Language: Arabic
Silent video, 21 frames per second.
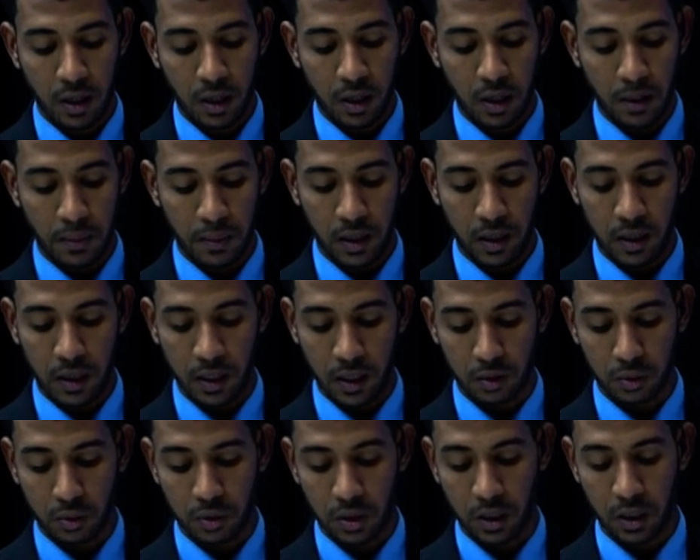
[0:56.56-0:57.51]
كما أنها
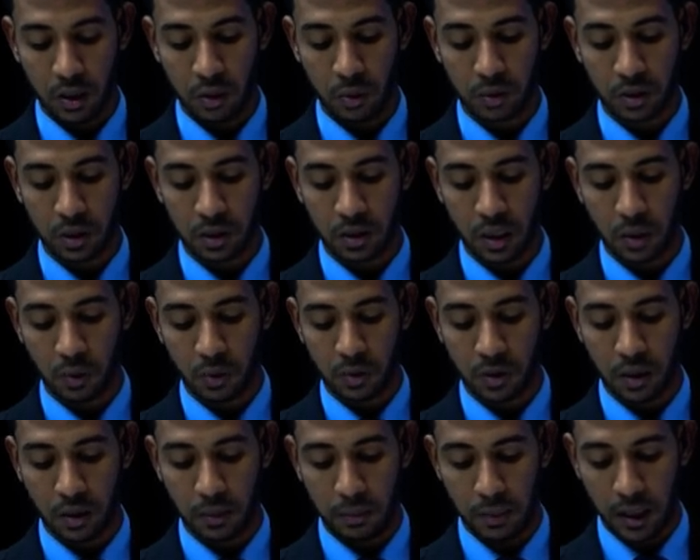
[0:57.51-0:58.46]
تشكل
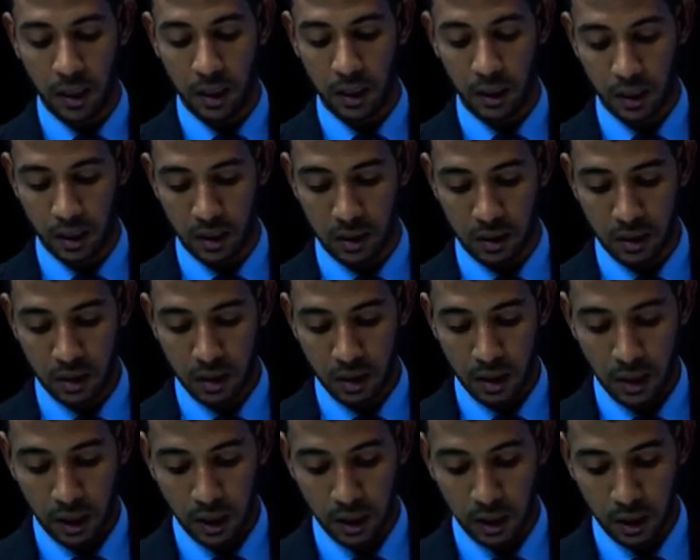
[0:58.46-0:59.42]
تجاوزا بالغا
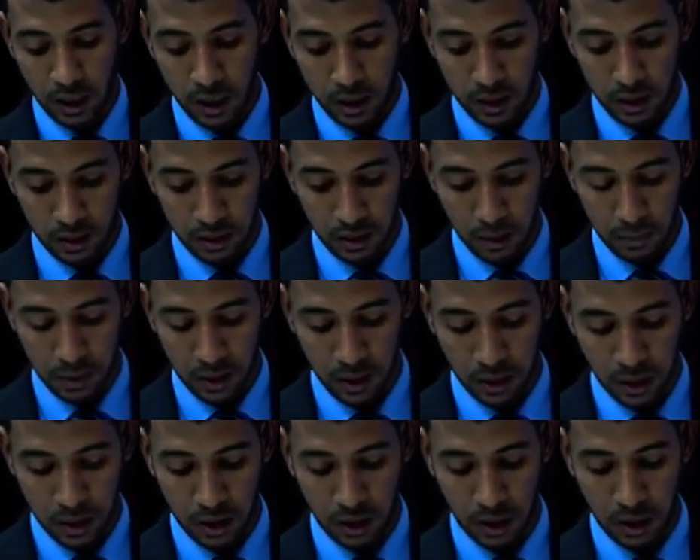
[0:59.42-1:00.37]
على الحق
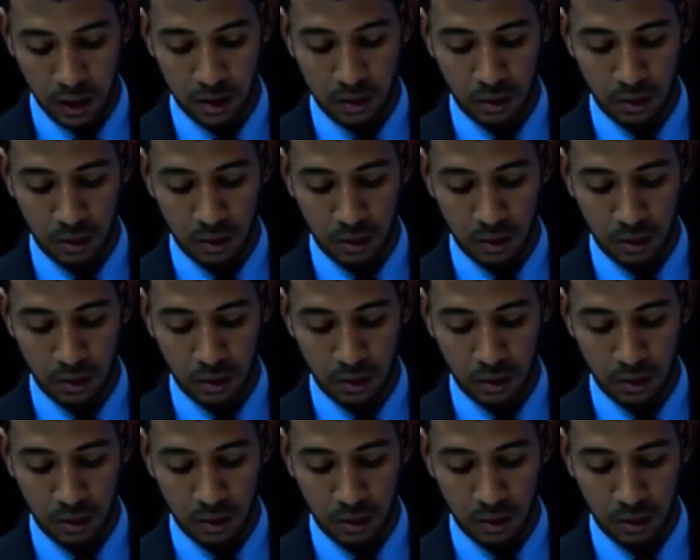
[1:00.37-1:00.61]
الطبيعي